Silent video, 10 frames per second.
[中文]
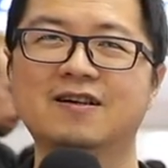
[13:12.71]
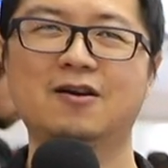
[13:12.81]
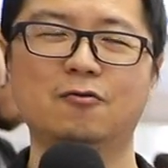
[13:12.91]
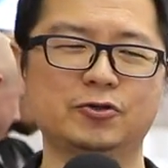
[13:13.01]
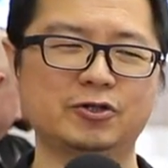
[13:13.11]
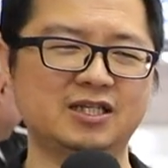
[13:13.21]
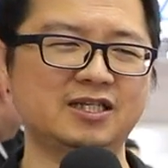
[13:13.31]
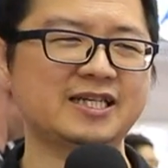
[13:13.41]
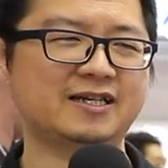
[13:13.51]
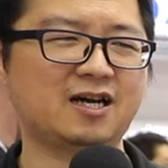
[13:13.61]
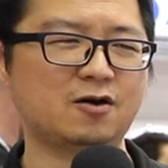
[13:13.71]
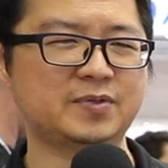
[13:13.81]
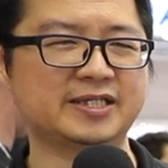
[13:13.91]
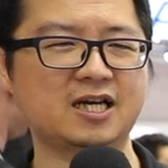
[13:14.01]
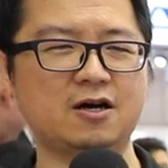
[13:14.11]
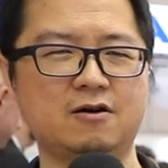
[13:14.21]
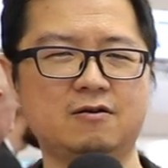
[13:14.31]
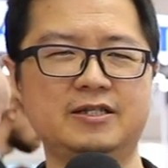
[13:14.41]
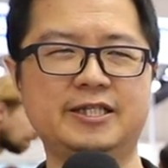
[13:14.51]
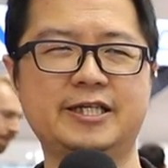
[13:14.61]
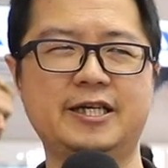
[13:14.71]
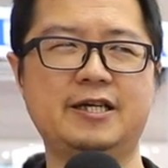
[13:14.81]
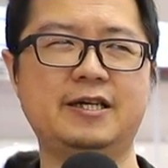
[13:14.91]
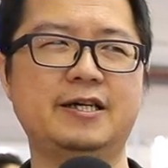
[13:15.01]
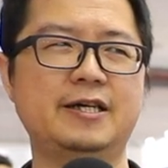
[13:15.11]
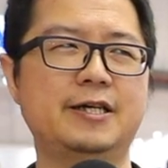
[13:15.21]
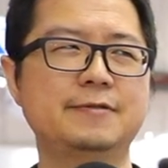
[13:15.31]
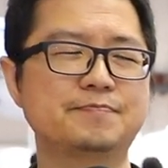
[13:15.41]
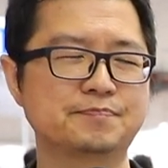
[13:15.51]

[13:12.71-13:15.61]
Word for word: 哦，我就是想要比较一些，